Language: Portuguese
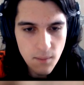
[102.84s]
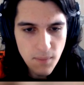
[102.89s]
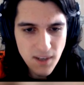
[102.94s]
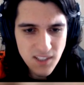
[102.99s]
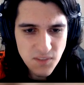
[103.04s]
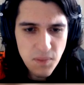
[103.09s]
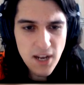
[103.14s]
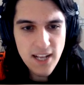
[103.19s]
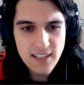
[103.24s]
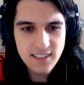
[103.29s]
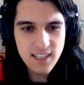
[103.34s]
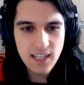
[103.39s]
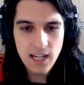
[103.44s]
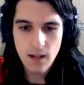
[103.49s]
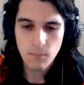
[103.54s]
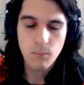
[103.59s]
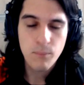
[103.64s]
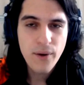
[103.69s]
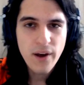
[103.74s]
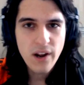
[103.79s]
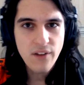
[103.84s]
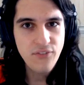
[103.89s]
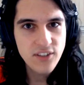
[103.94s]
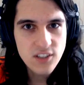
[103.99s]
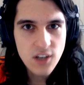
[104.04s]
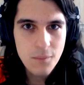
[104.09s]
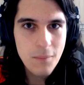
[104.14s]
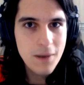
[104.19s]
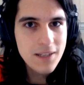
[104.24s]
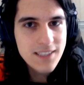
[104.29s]
Mas beleza, galera. Bora
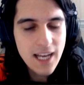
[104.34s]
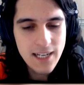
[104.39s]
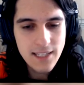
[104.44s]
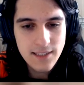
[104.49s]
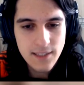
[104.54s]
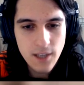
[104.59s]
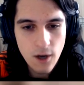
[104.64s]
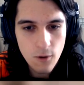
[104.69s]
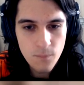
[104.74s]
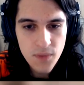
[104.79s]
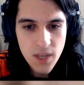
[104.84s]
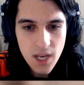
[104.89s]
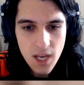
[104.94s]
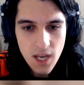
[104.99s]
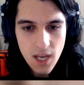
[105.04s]
fazer uma batalha, então.